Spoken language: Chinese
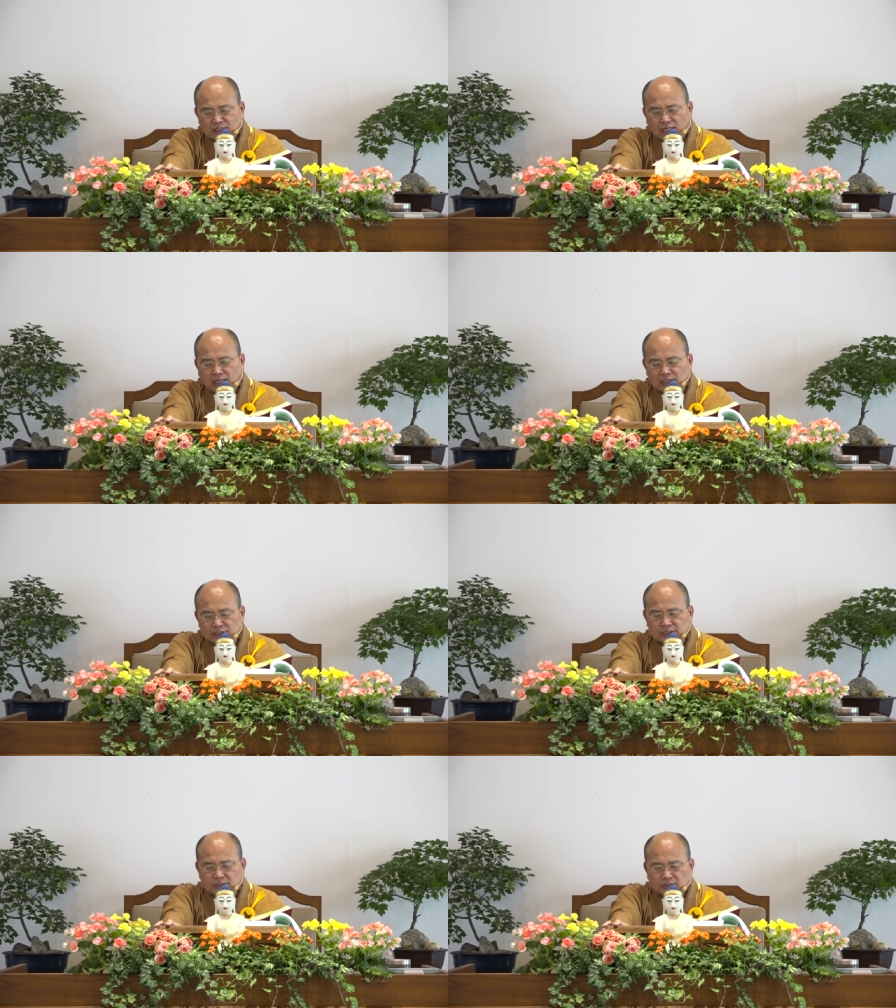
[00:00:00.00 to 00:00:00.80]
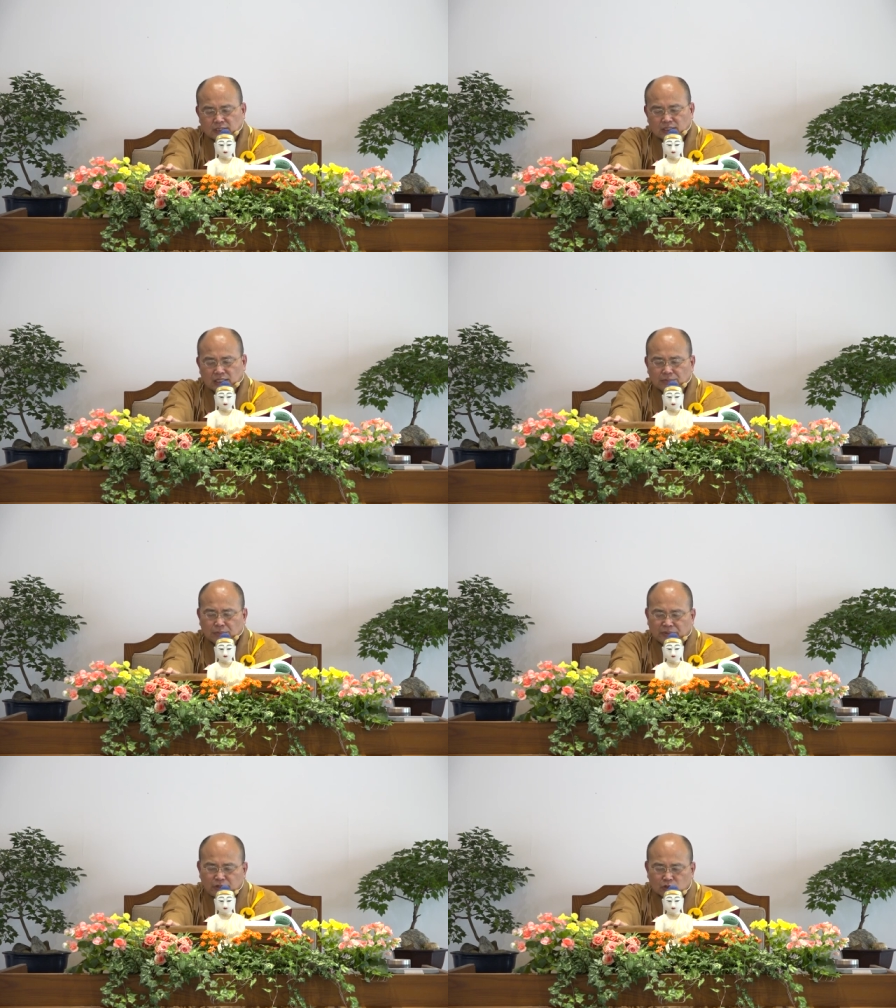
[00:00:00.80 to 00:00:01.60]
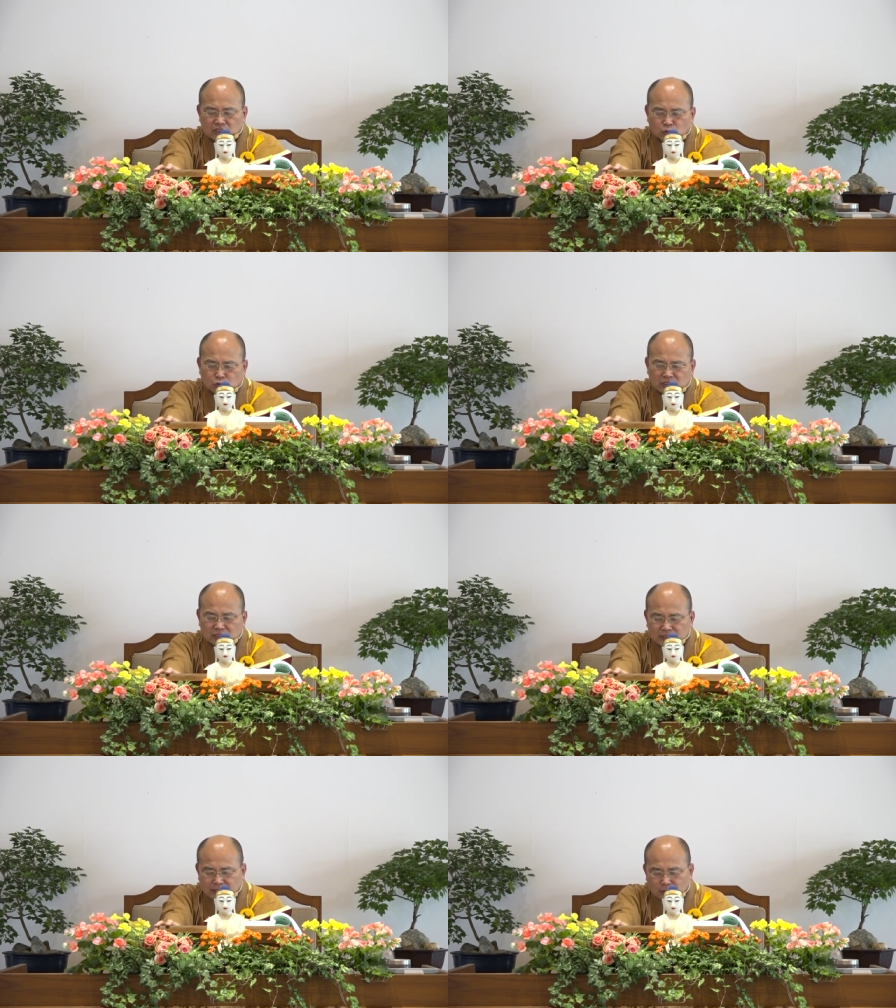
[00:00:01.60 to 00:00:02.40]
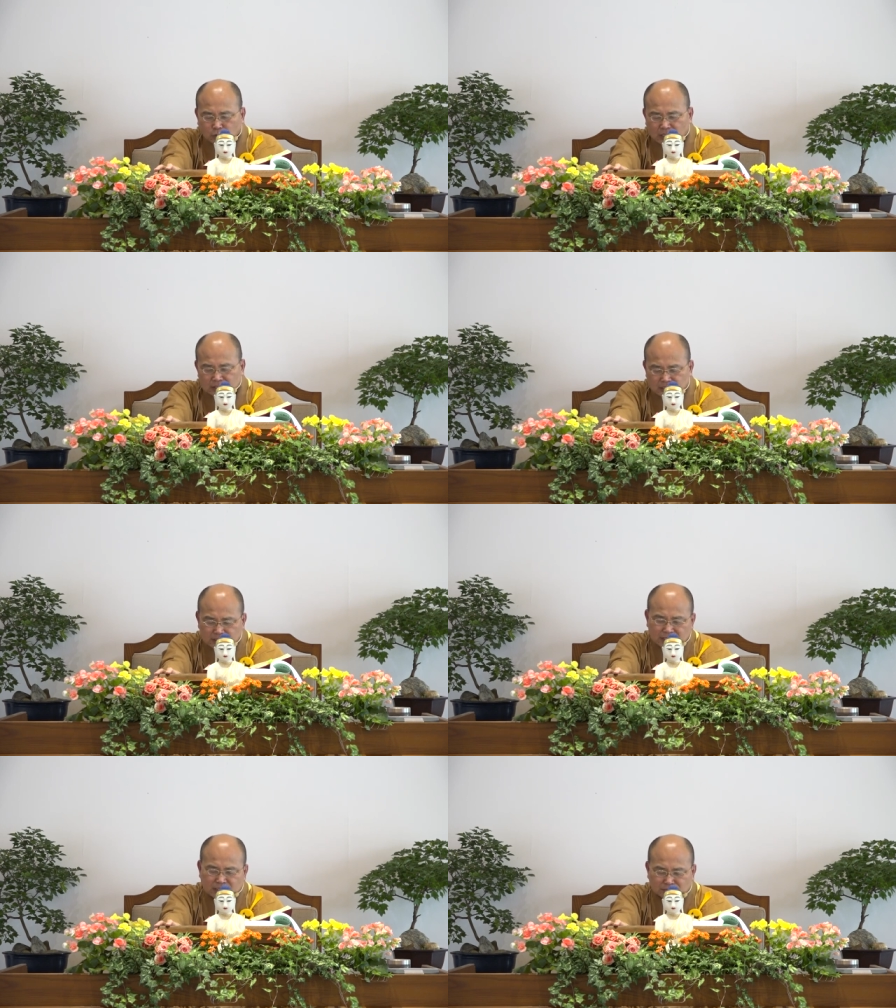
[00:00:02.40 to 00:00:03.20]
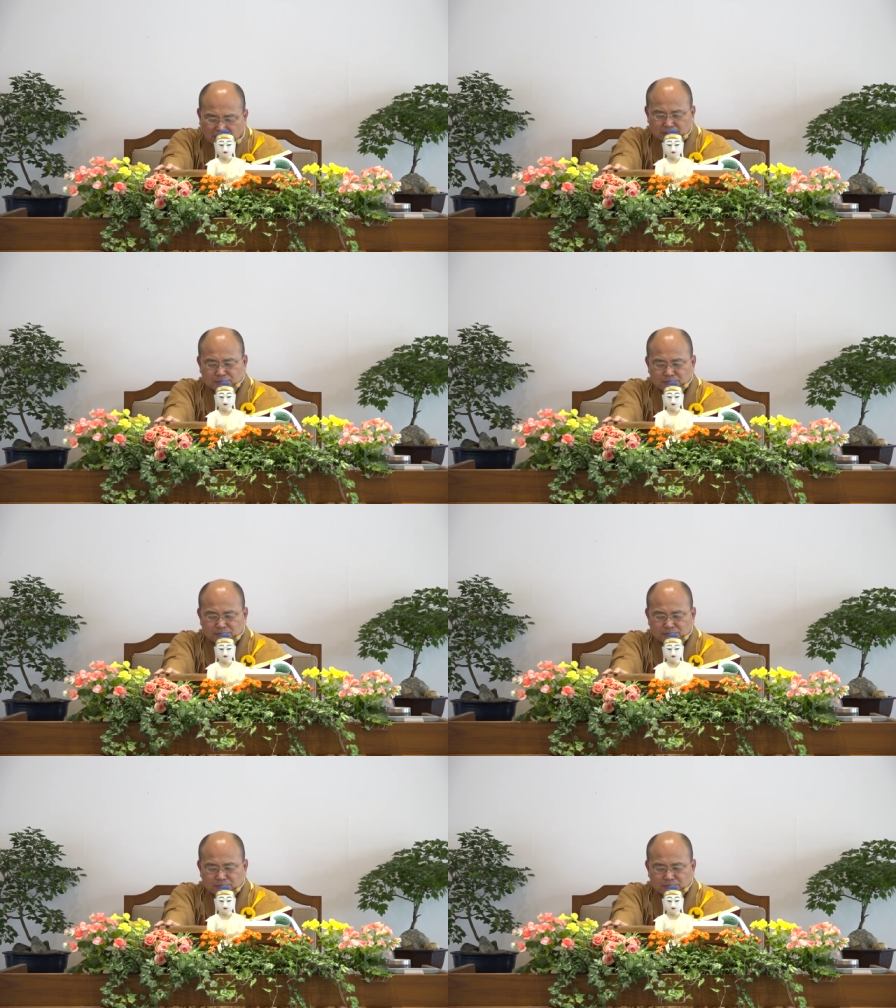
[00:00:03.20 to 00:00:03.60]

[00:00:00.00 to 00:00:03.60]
啊就是那么没有如实正观而起慢。